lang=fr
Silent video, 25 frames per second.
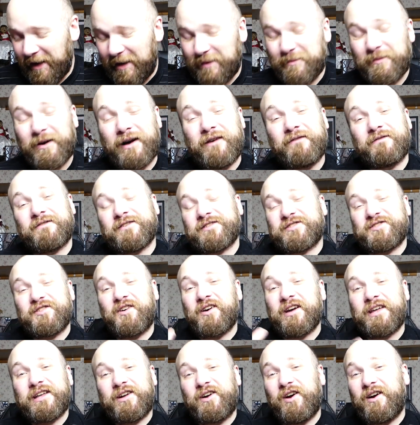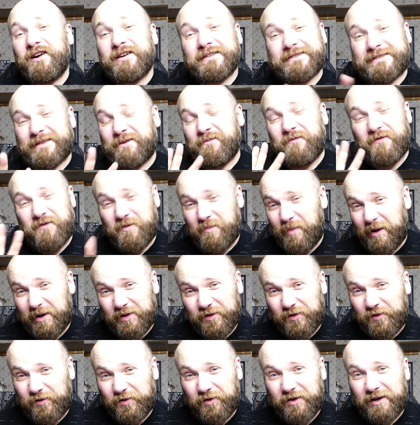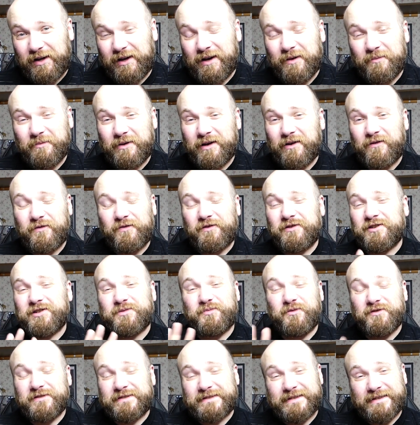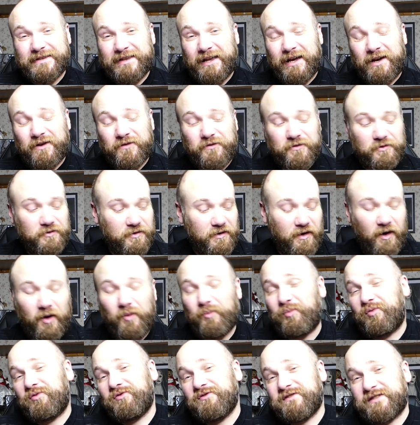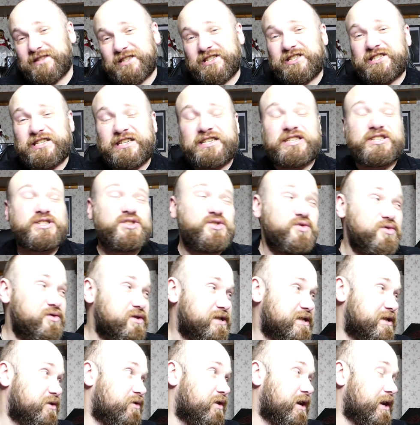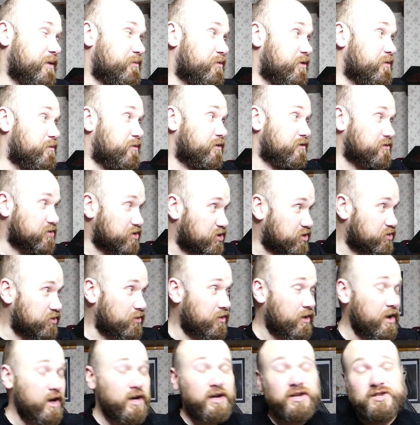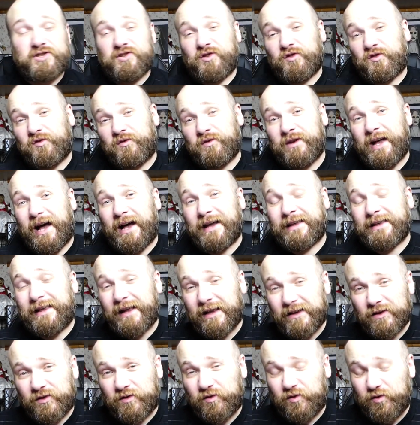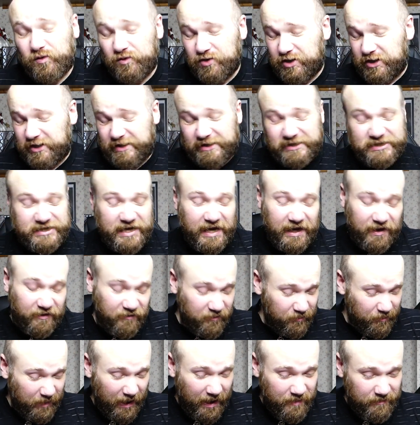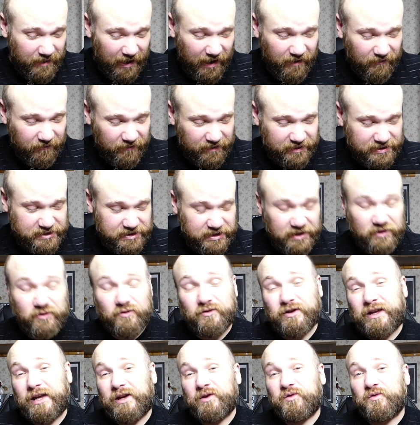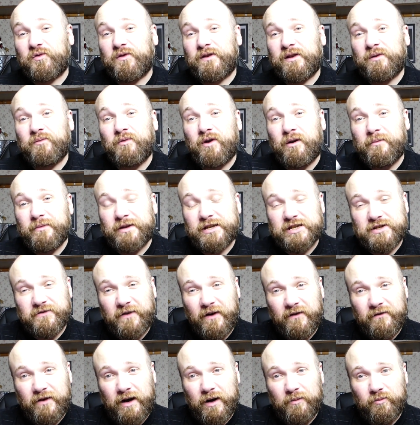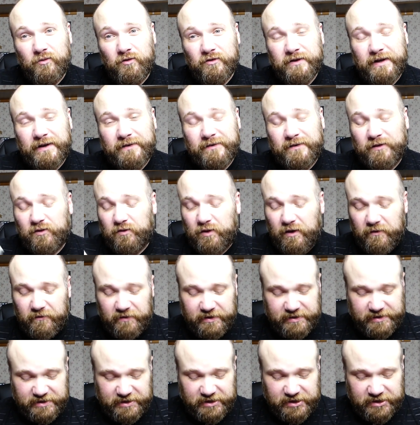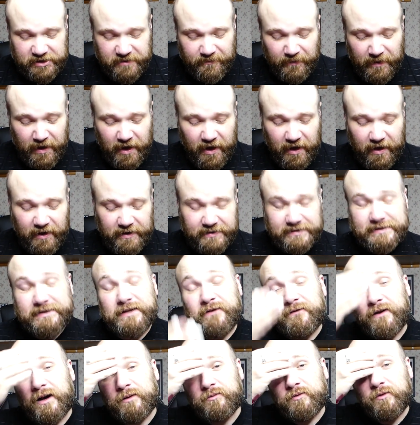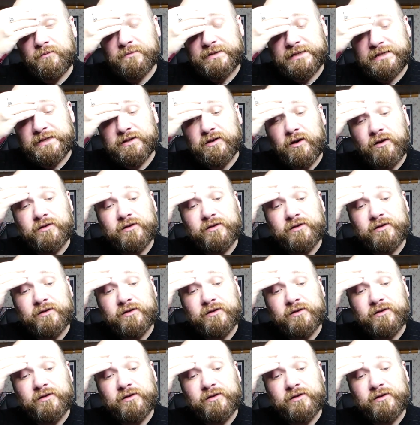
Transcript: Bref, j'en rigole, ça me fait pas du tout rire, mais franchement c'est nerveux. En plus, j'ai chaud, j'ai horriblement chaud. J'en suis à 15 douches, j'arrive pas à me rafraîchir, donc excusez-moi, mais je vais avoir mon accessoire fétiche, hein, à savoir mon petit euh,